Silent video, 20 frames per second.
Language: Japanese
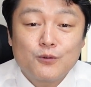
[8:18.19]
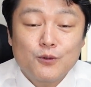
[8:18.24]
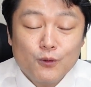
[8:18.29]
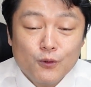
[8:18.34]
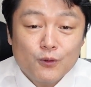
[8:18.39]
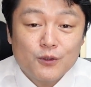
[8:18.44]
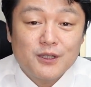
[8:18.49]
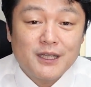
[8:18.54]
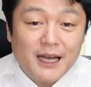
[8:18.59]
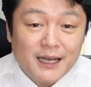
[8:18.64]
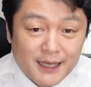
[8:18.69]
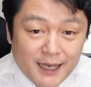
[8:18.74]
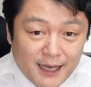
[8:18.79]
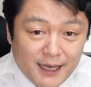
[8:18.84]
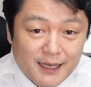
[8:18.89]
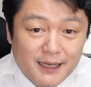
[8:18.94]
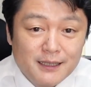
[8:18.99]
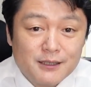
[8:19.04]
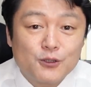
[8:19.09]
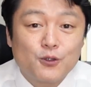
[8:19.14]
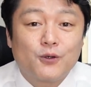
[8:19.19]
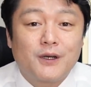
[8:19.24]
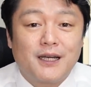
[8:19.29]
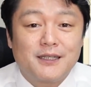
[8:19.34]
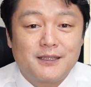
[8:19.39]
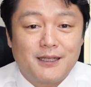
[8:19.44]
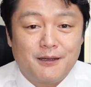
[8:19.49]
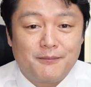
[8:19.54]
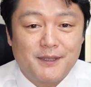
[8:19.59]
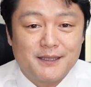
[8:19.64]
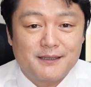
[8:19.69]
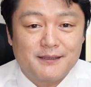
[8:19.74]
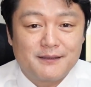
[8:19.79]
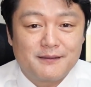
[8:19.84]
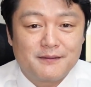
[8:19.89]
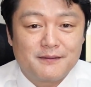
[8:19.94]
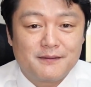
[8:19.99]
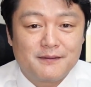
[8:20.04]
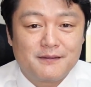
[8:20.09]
とだけ紹介されます。